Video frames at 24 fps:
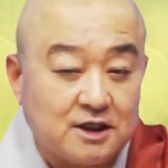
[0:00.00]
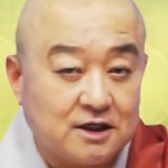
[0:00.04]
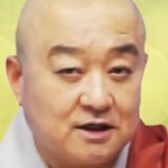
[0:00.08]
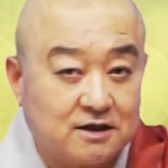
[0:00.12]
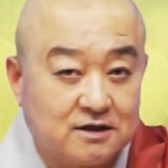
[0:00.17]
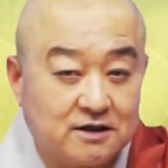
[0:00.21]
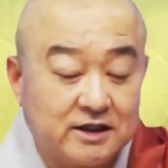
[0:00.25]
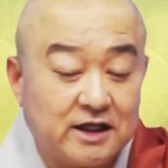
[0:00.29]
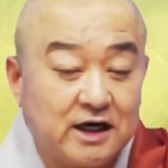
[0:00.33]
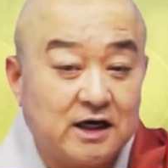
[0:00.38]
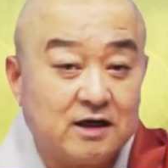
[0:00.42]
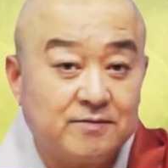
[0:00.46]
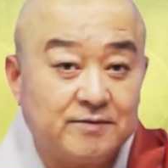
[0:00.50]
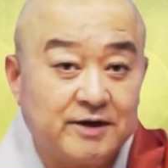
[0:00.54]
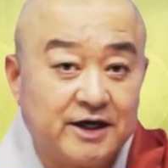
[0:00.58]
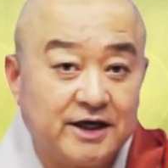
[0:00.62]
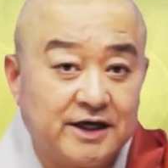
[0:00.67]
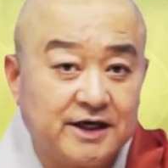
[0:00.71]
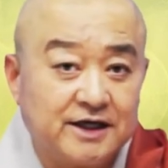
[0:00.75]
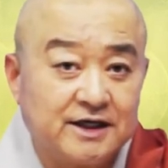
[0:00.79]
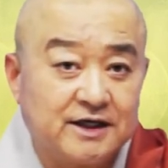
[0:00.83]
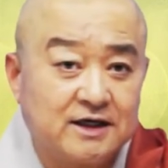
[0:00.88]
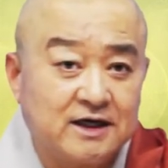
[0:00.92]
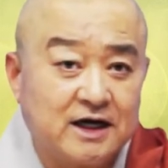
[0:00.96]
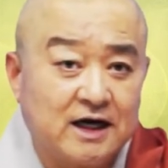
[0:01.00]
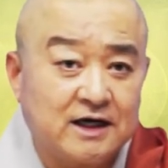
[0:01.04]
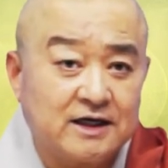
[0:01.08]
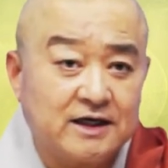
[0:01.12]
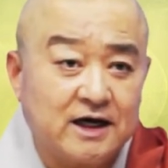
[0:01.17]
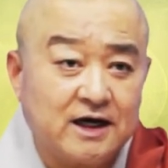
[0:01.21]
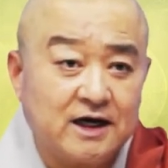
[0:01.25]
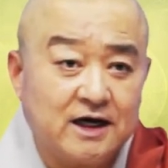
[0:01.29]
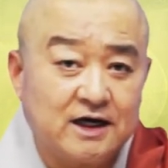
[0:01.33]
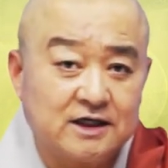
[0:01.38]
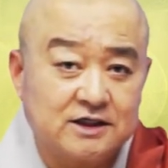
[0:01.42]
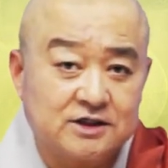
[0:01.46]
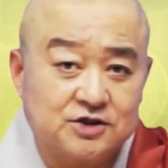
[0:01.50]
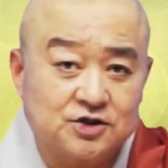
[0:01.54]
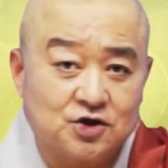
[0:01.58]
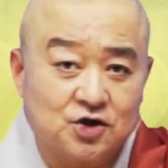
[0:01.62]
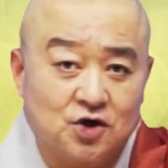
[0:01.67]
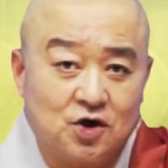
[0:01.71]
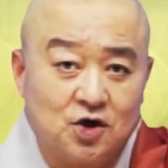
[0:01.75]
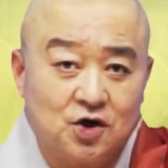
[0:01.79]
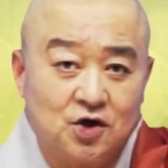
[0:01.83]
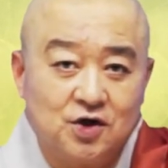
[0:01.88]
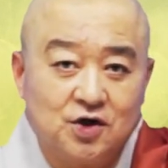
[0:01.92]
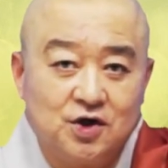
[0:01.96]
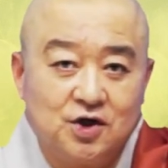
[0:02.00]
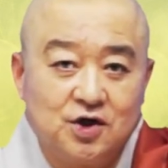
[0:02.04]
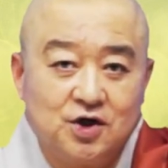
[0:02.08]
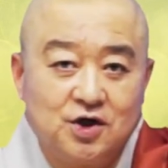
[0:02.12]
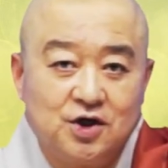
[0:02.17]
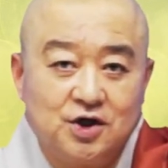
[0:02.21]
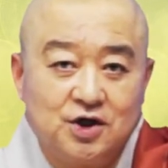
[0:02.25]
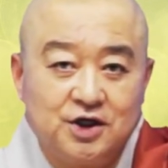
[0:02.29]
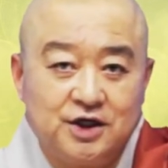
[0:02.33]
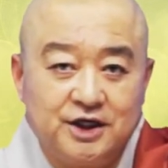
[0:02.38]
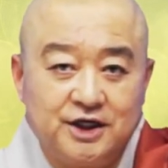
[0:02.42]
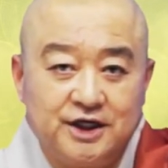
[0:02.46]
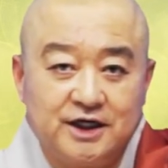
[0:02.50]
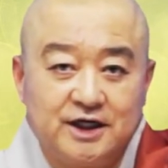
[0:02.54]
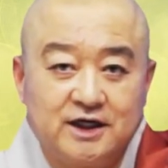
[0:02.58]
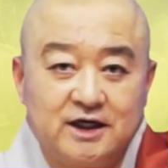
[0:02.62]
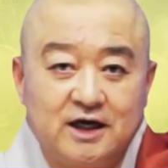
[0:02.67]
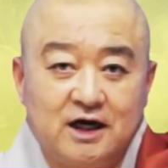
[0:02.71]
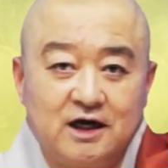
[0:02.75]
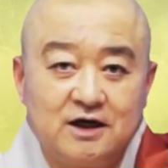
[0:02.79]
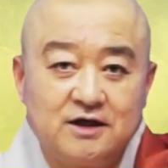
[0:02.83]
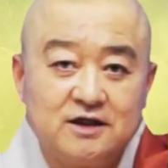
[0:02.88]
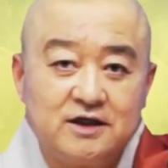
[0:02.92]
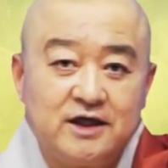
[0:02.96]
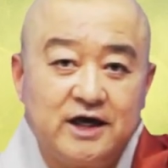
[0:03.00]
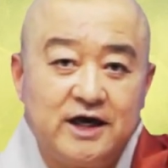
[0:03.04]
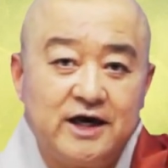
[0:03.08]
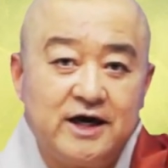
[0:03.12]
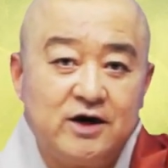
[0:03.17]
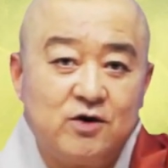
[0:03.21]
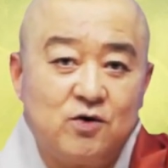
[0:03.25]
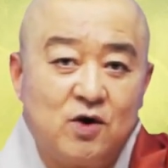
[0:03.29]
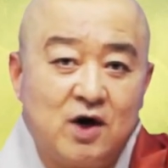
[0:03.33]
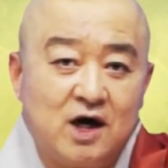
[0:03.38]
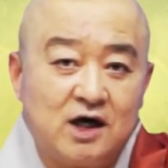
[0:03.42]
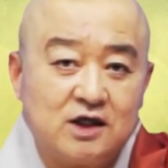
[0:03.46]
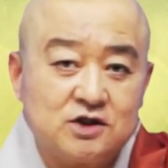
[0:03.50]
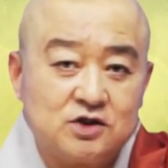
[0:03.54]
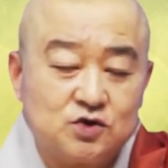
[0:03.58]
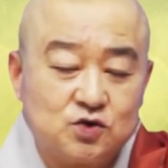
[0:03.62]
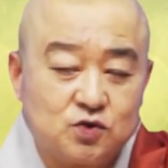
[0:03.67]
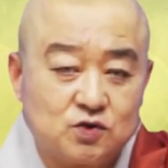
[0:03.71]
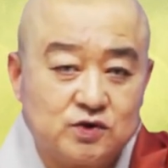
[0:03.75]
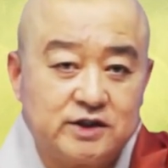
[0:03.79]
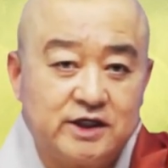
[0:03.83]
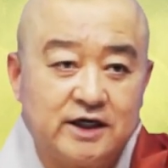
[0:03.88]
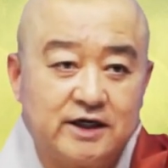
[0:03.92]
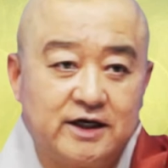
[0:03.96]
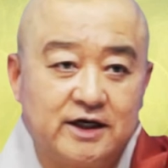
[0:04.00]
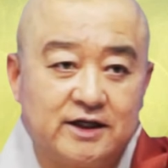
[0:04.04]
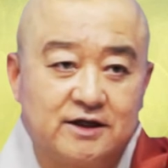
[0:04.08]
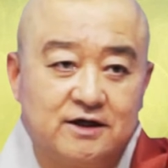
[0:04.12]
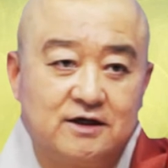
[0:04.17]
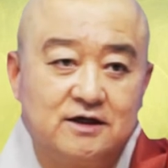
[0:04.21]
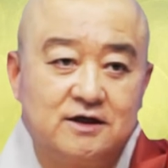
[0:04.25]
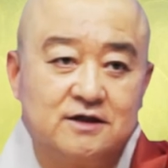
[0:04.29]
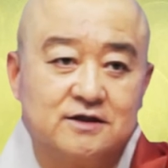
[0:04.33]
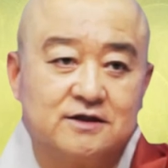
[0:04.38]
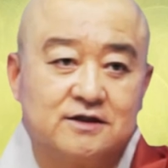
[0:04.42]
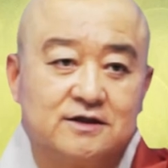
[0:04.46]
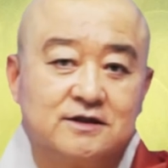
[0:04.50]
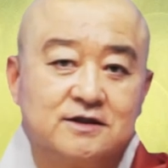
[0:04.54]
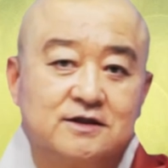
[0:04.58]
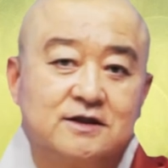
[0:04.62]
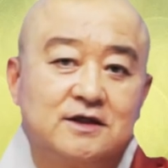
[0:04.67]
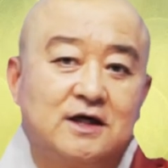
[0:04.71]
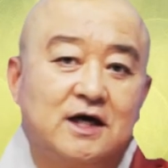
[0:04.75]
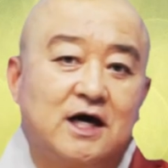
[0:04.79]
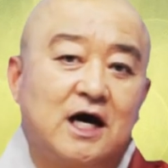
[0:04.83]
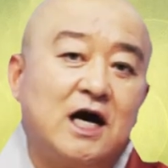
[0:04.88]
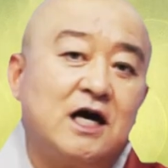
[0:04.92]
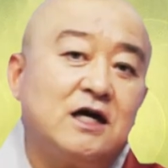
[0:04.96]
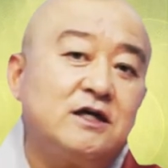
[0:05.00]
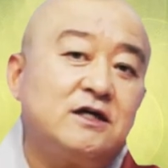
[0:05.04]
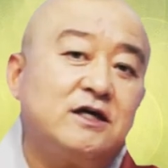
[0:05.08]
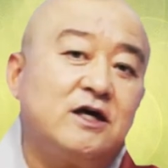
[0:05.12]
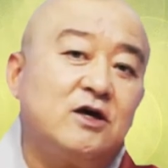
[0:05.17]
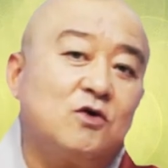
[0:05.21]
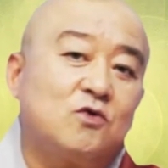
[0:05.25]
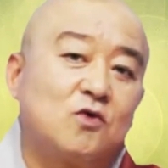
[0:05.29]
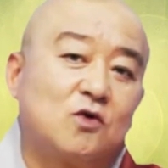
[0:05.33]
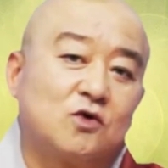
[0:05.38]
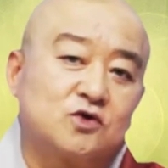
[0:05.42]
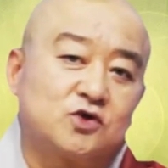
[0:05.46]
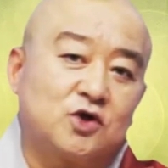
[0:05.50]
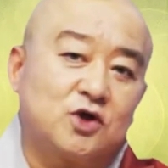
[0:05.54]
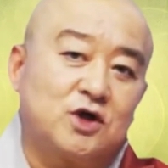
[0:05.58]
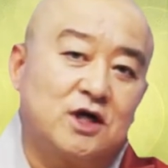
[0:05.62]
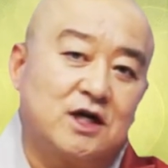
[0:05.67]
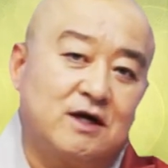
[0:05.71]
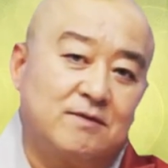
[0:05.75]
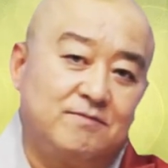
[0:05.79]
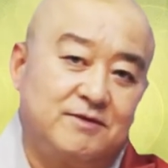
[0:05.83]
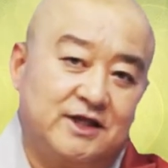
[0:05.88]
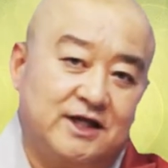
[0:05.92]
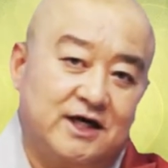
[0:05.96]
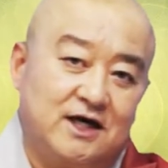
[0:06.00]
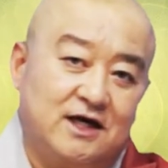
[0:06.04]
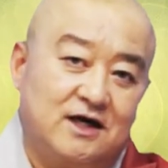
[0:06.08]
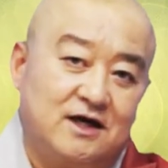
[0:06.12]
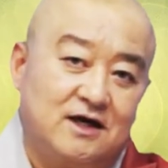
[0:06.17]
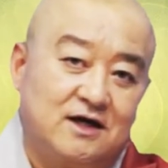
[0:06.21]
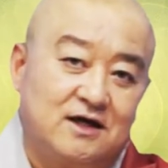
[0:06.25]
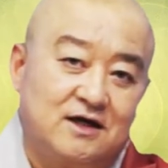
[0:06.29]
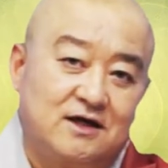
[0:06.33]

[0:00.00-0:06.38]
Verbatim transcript: 그 다음에 인간계가 있죠. 인간계와 축생계는 함께 공존을 합니다.